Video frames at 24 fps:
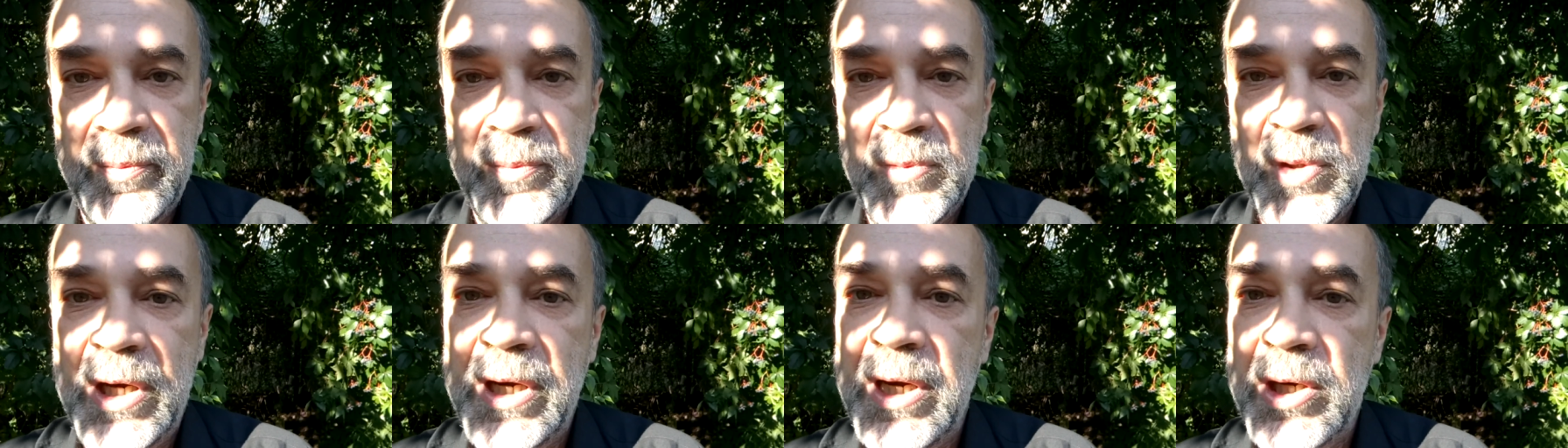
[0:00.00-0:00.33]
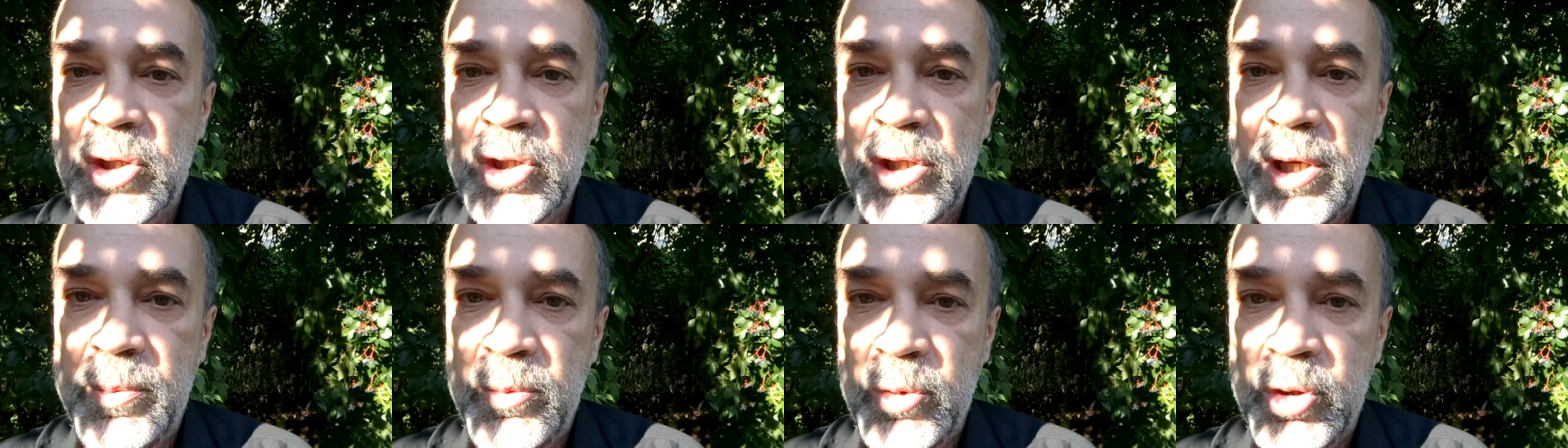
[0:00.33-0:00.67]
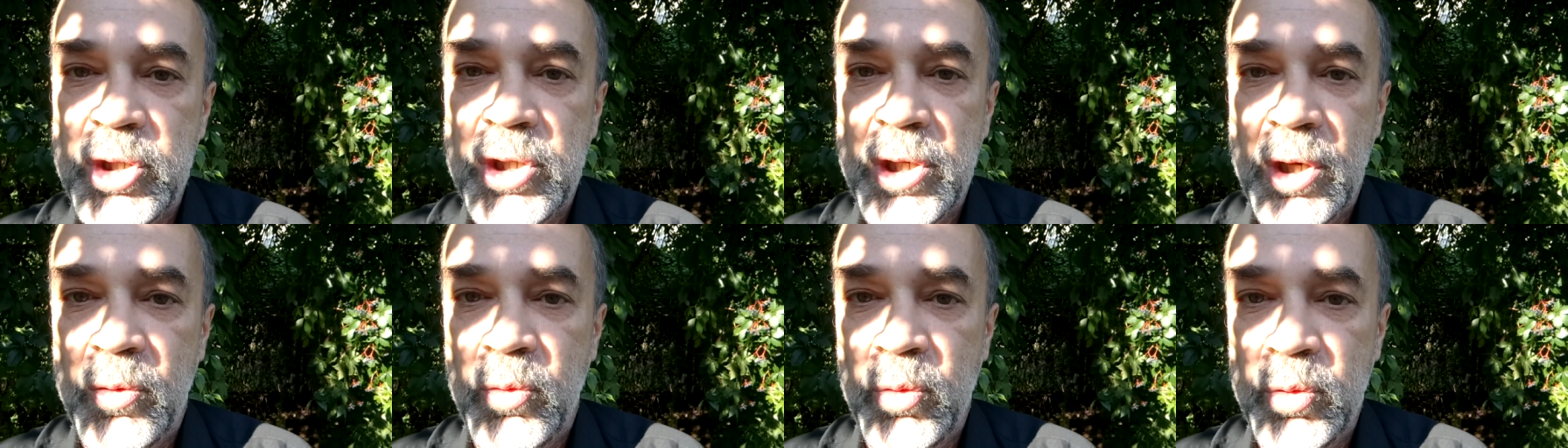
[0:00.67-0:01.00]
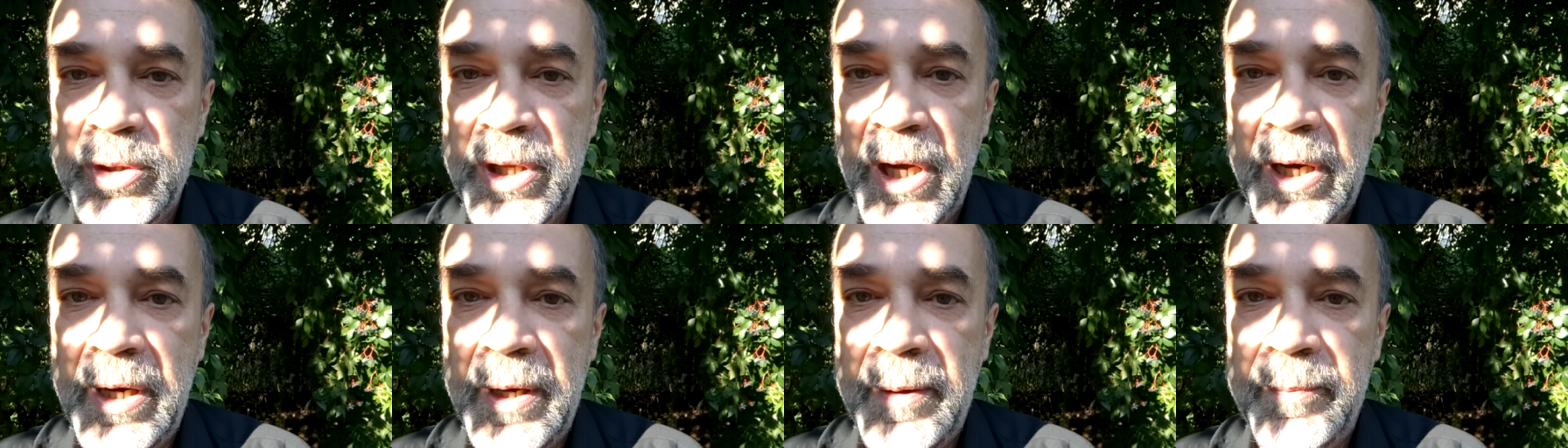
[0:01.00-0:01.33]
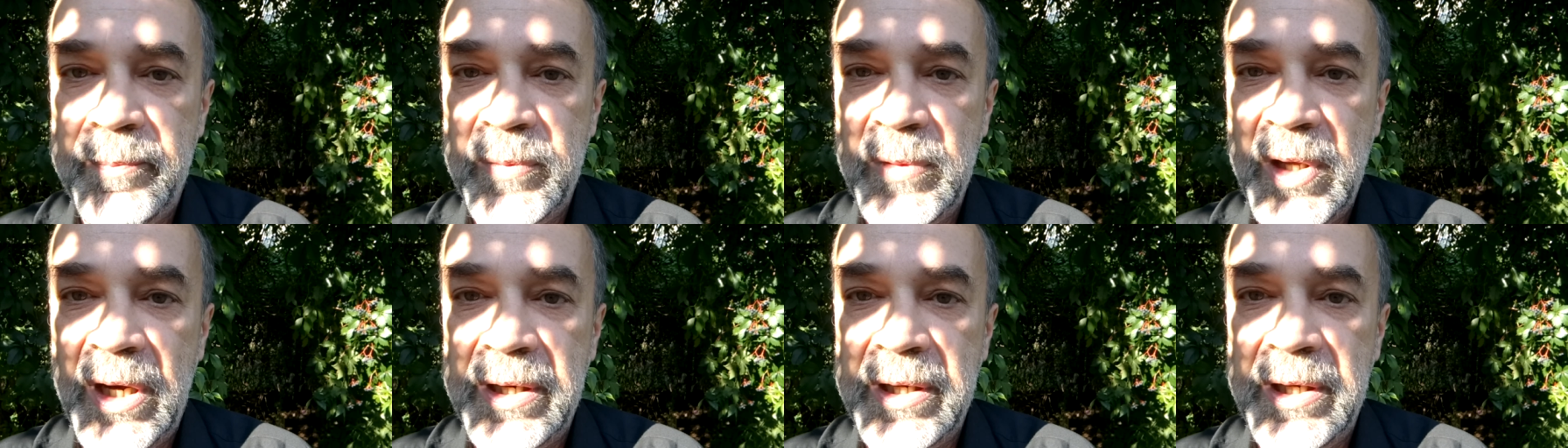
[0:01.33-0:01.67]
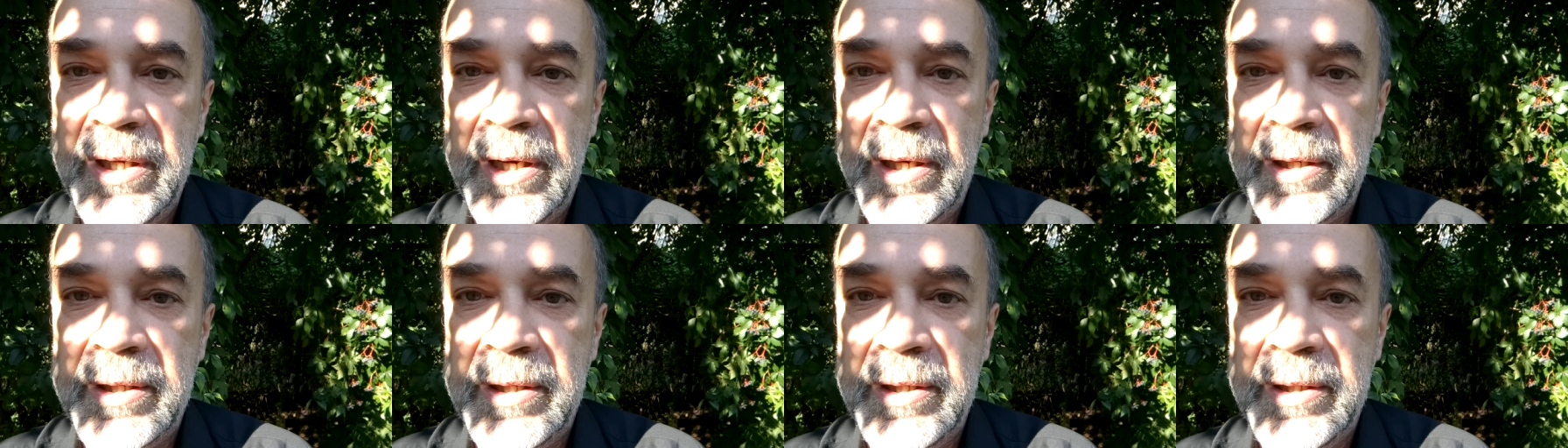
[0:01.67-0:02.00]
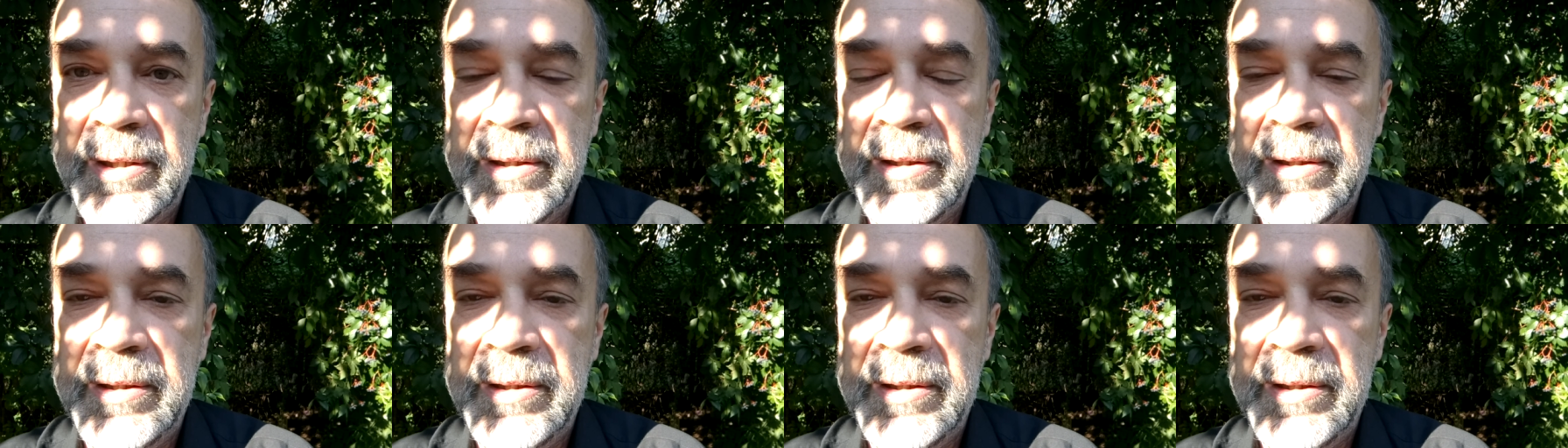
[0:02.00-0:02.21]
Nie każdemu się uda, tak jak